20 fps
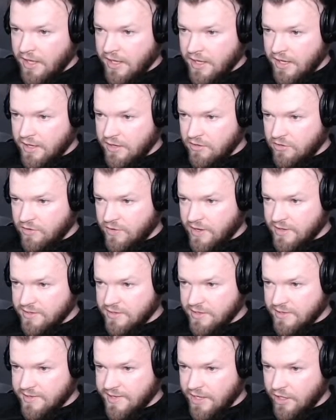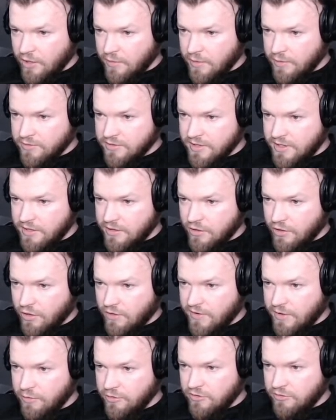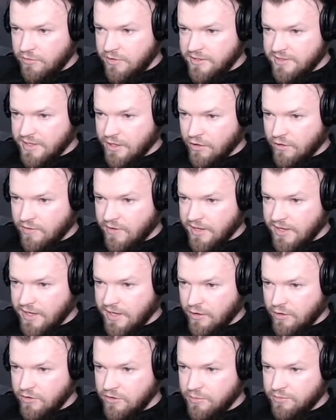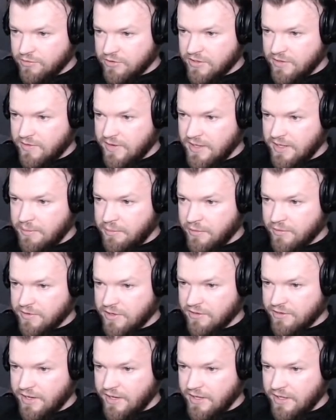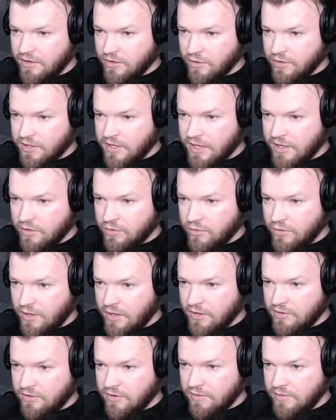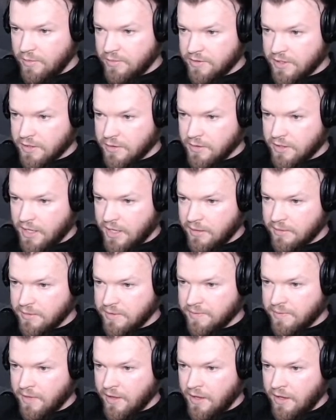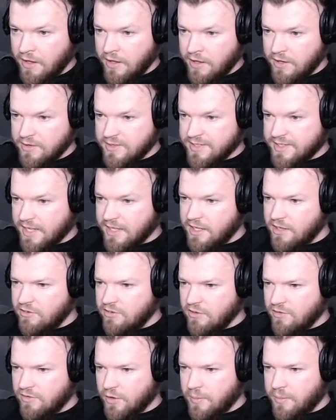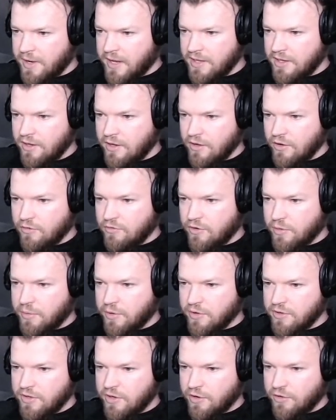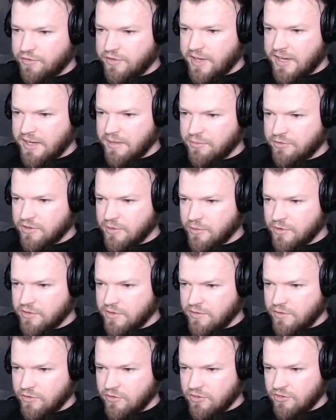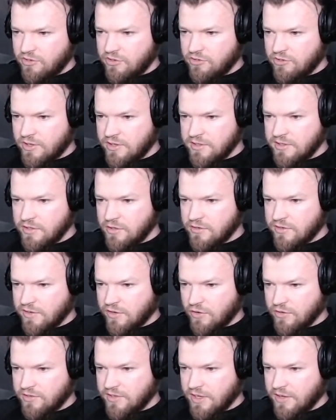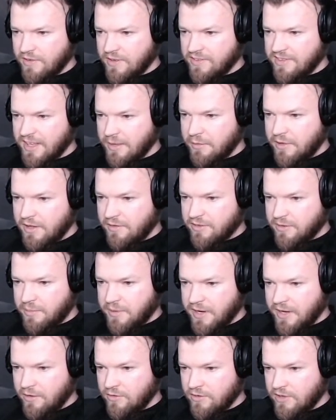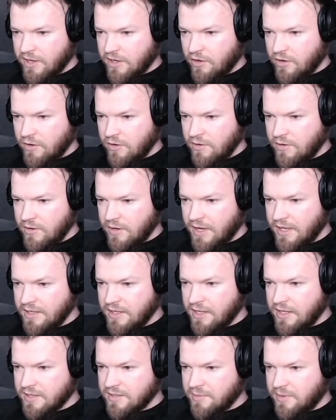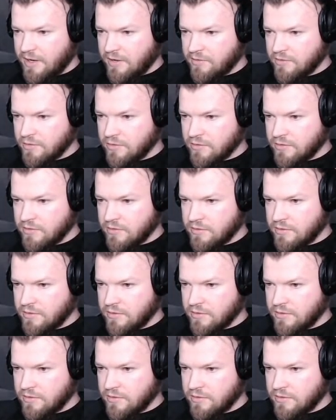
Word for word: Kiedyś wraz ze znajomą skrytykowałyśmy ich zachowanie, a oni przez dwa dni powtarzali to te, które się w nim zakochały. Stanięcie w, obranie, w obronie ofiary przemocy wiąże się często z konsekwencjami dla wspierającego, a nie dla sprawców.